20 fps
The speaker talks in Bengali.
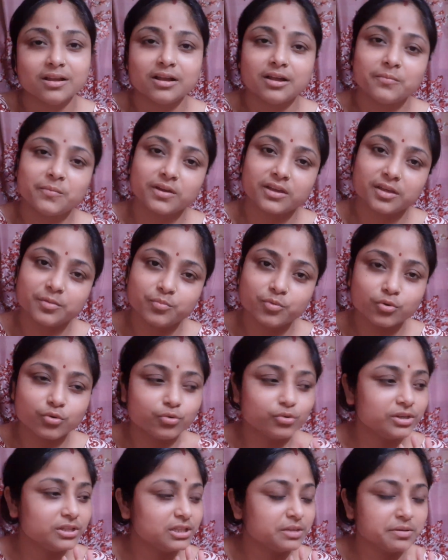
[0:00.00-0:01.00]
আমাকে
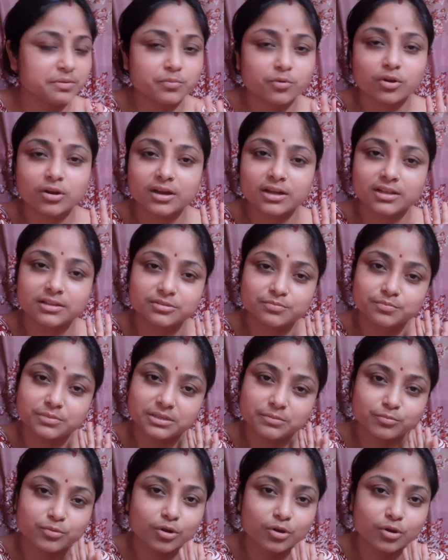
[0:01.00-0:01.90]
বকুনি দেবে বকা মানে